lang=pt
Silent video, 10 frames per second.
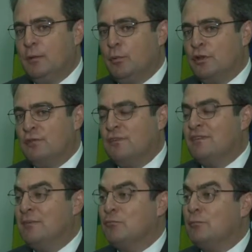porque
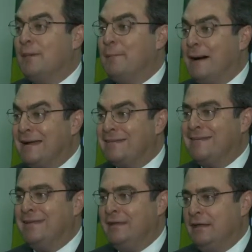fizemos uma
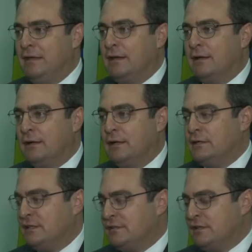parceria
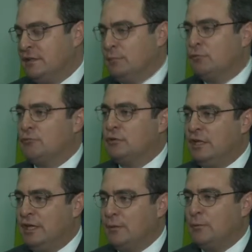grande, aqui assinamos um
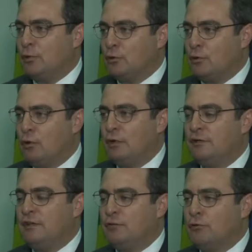termo, um protocolo
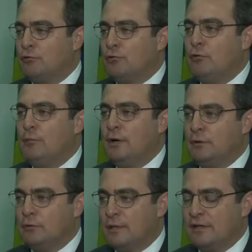de intenções com o
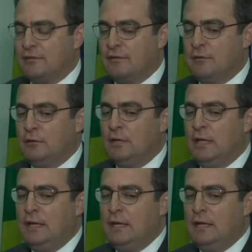Banco do Brasil